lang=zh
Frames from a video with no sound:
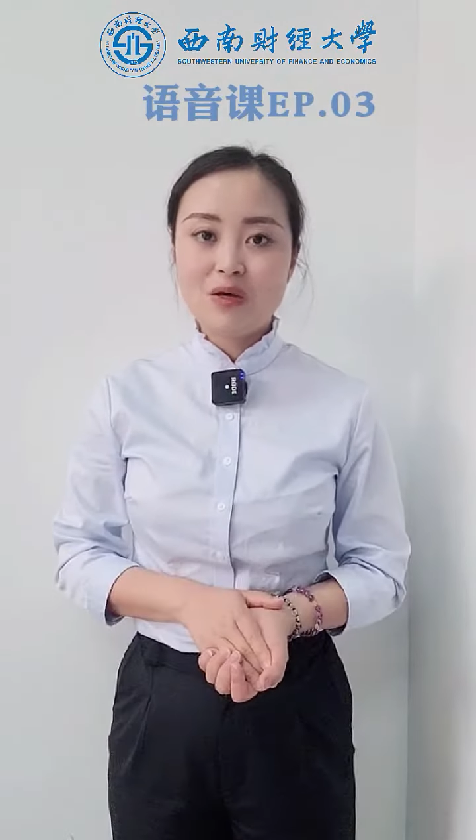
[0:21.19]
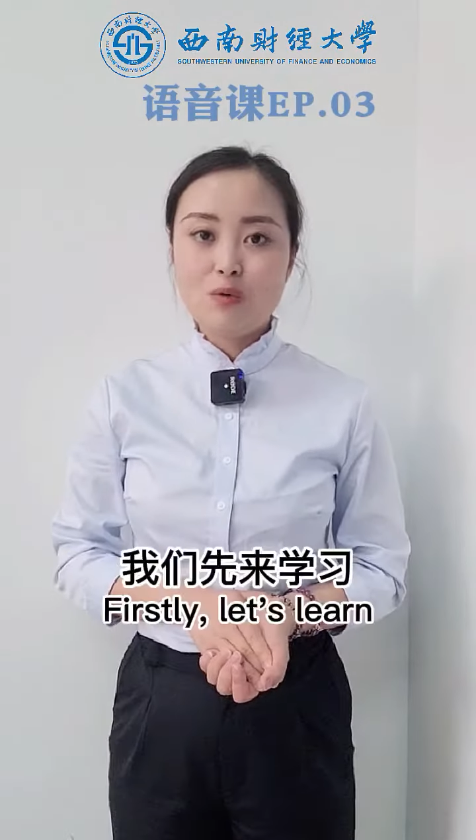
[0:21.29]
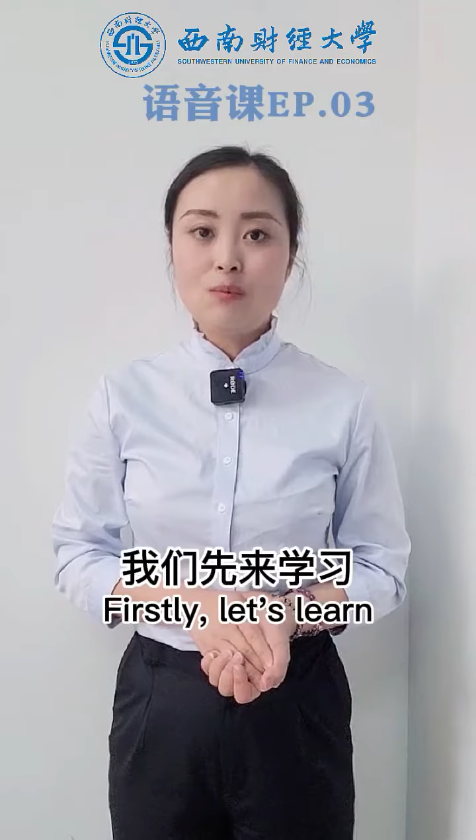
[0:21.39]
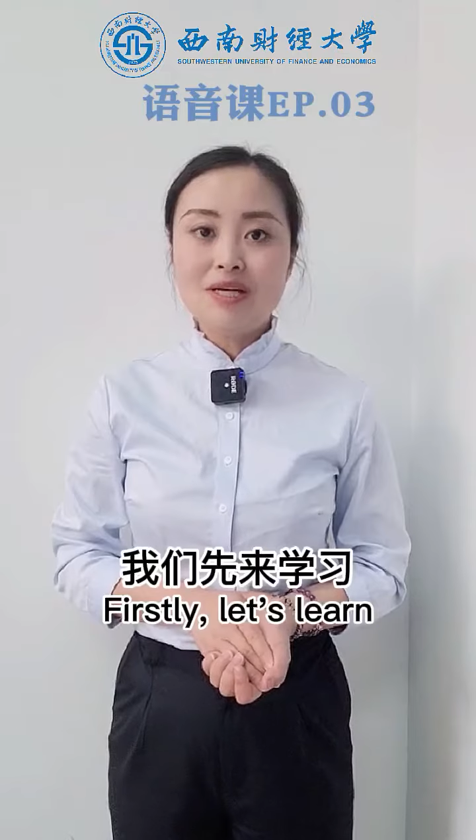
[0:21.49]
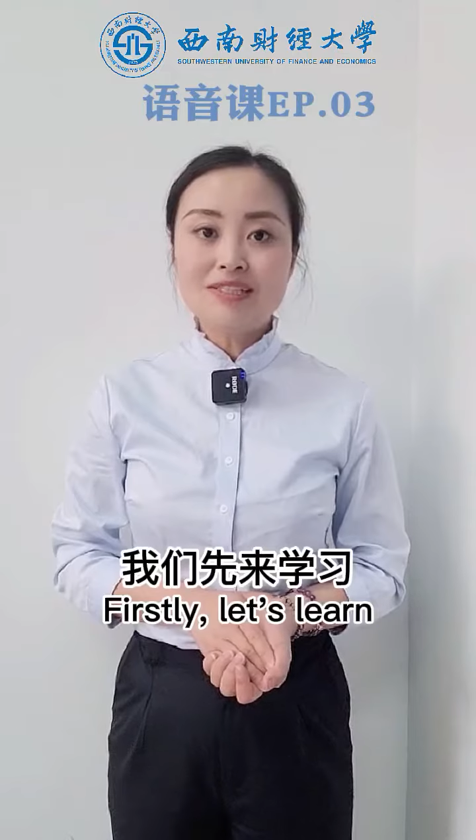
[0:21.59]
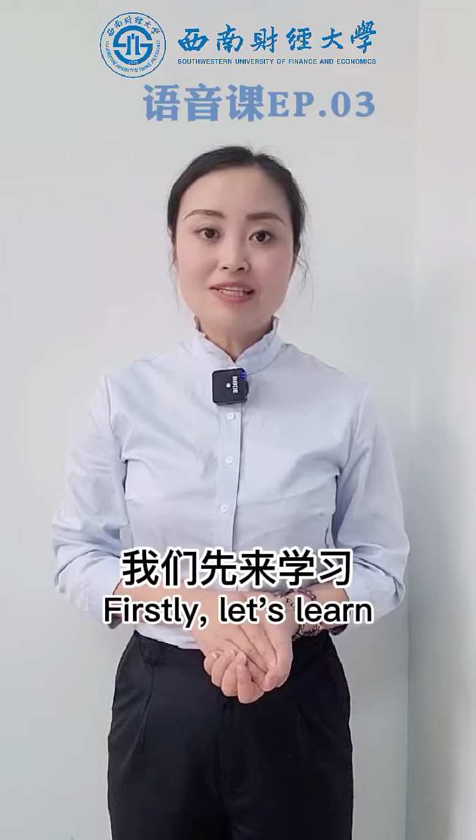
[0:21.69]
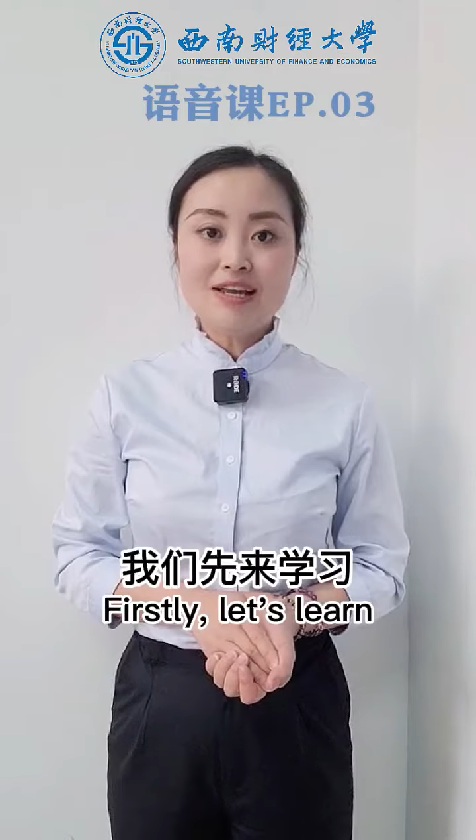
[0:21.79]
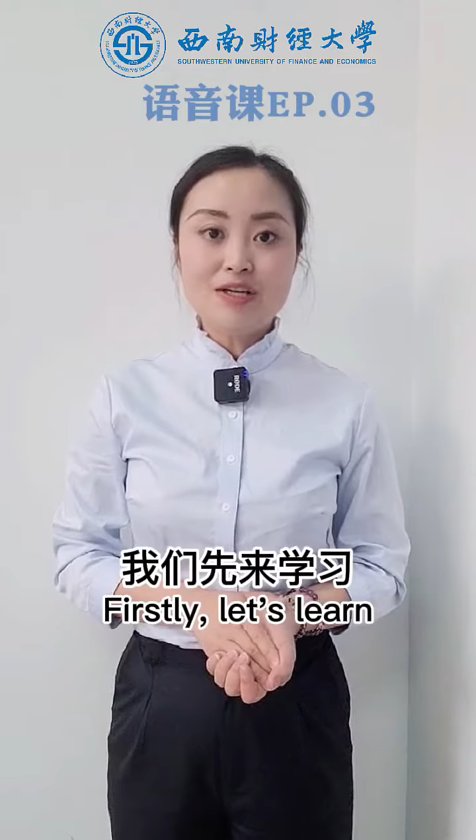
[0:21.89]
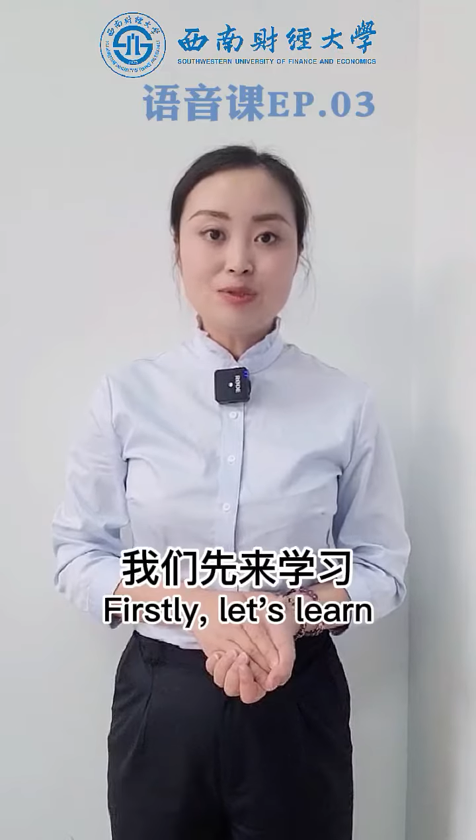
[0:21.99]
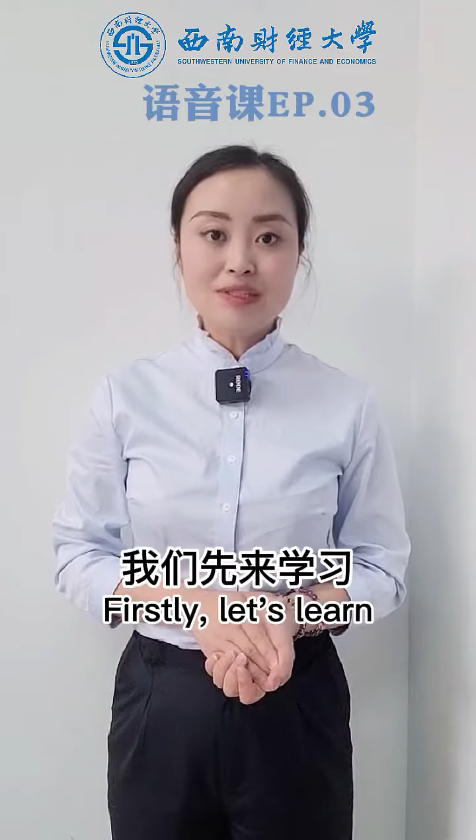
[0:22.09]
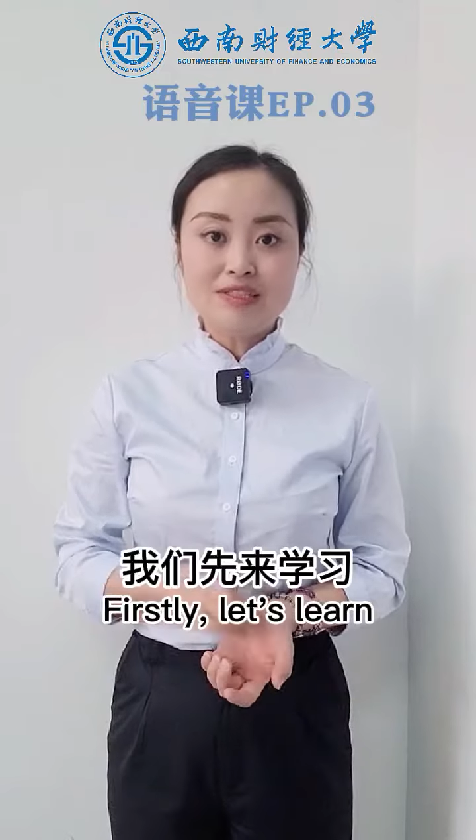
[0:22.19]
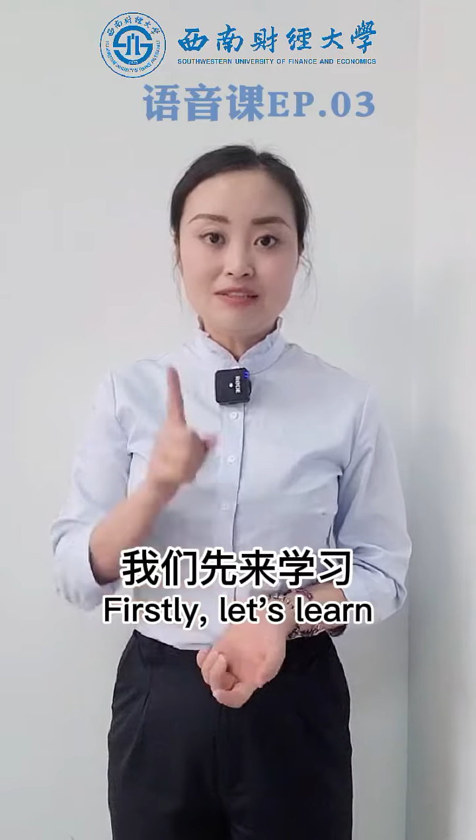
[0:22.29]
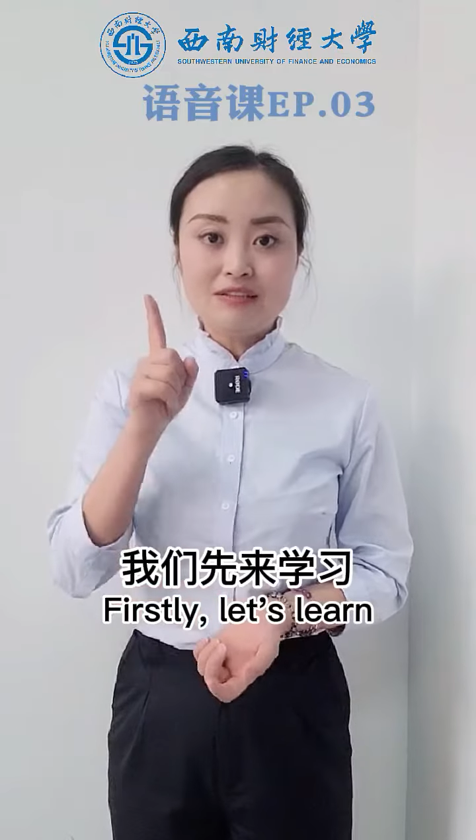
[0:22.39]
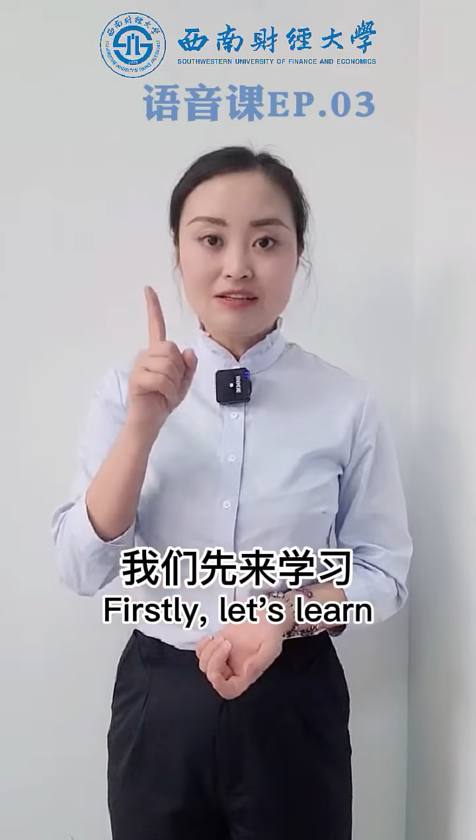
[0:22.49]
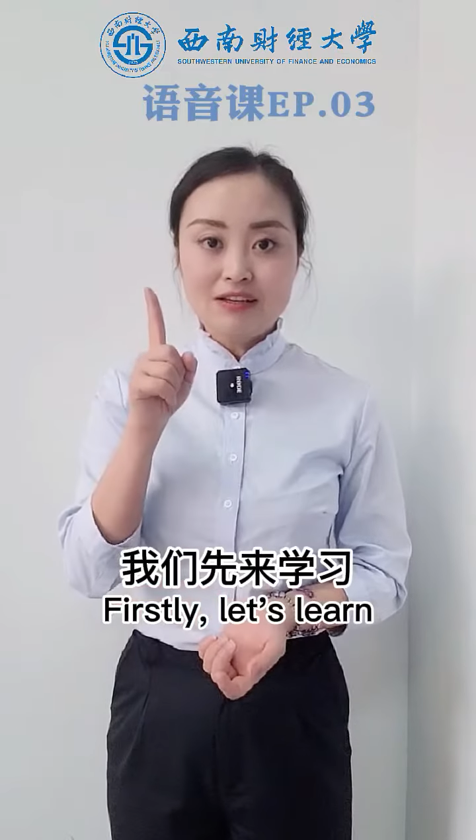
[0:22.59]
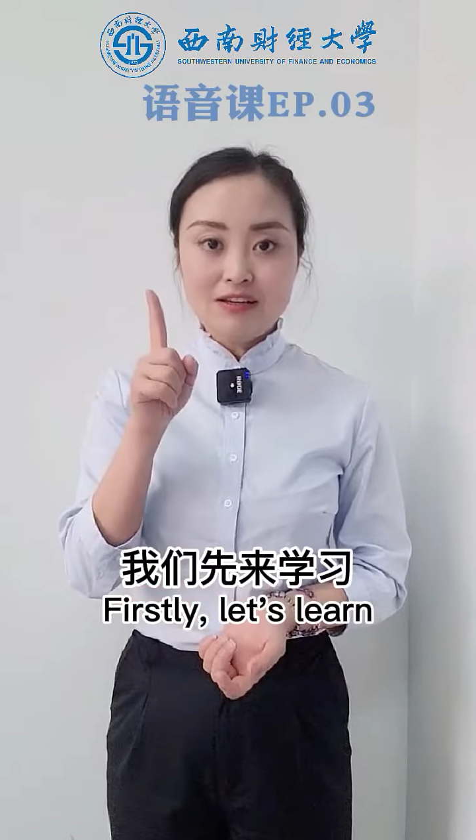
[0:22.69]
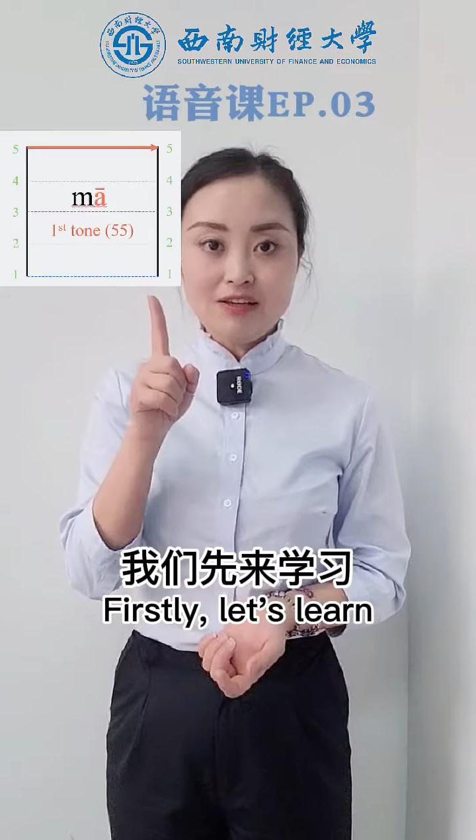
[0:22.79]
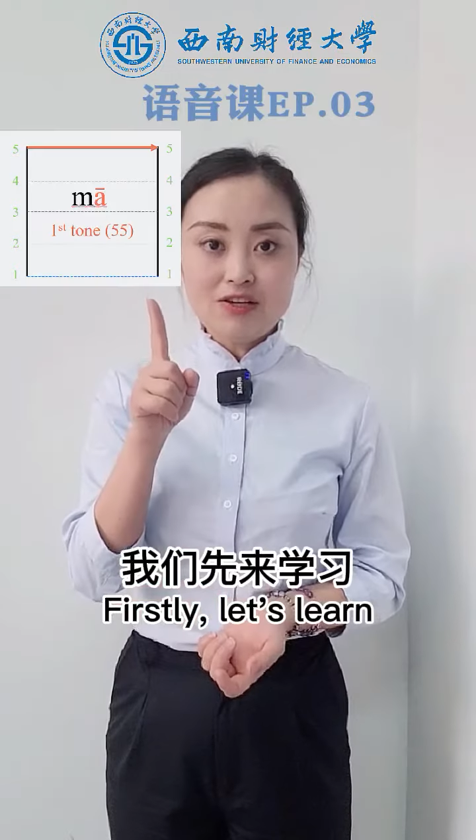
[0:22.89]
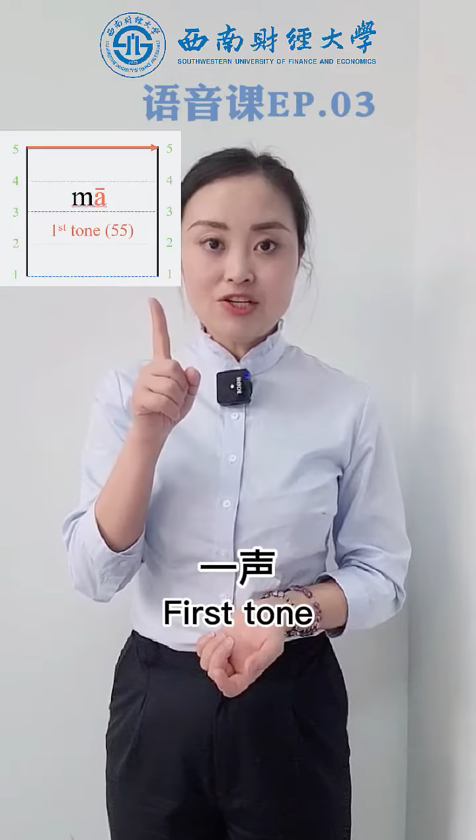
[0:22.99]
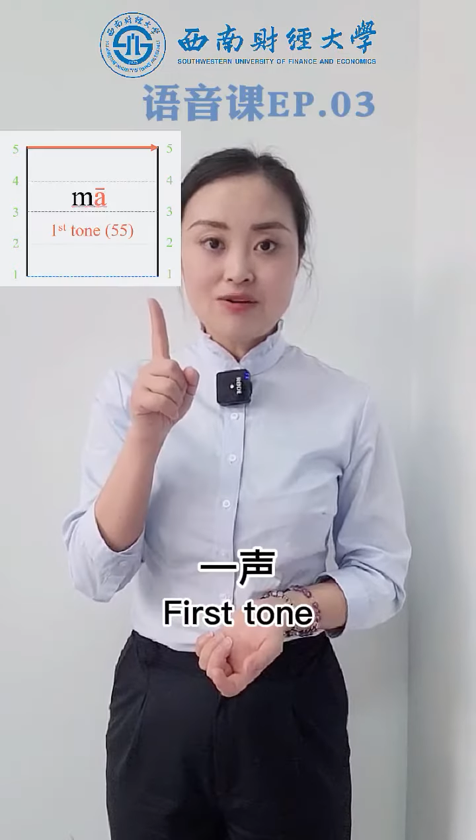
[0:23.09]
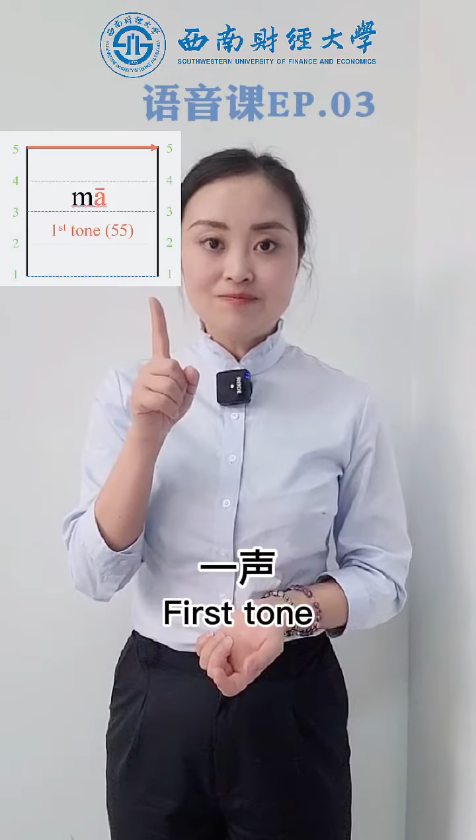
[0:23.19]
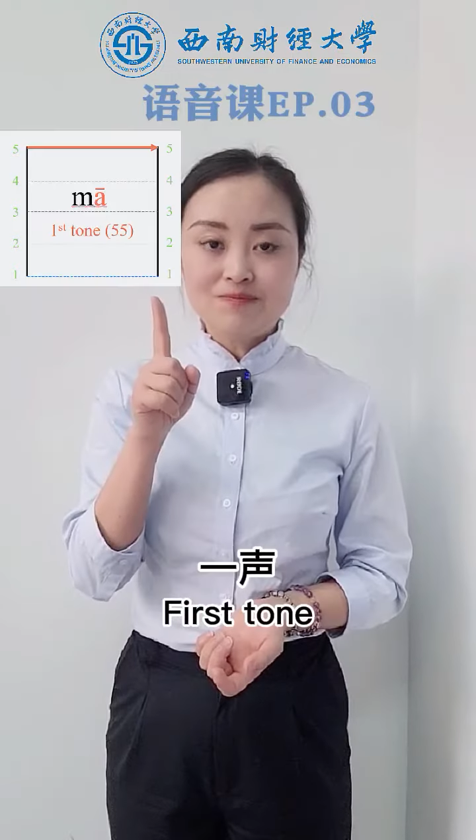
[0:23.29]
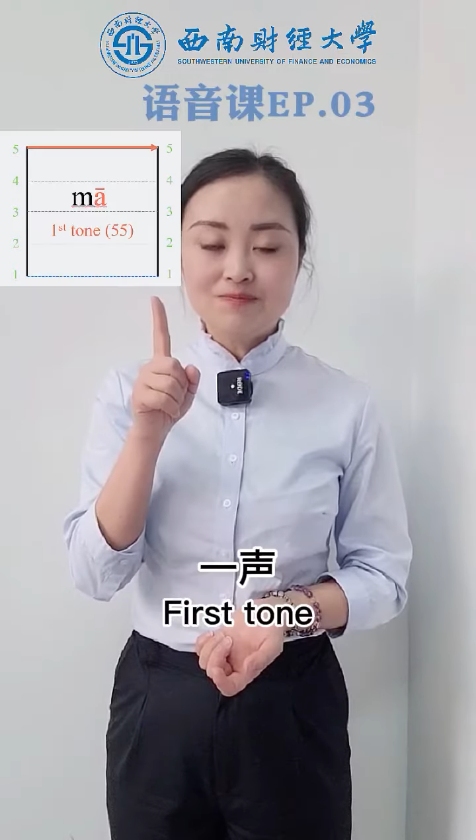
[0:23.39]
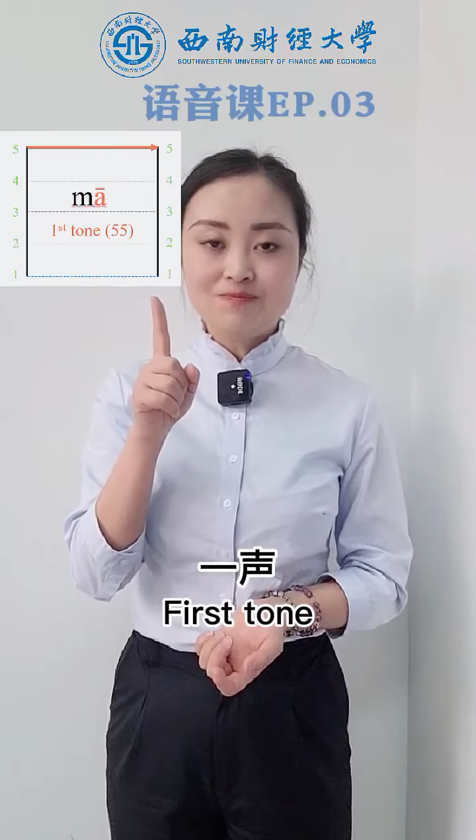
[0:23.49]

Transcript: 我们先来学习一声，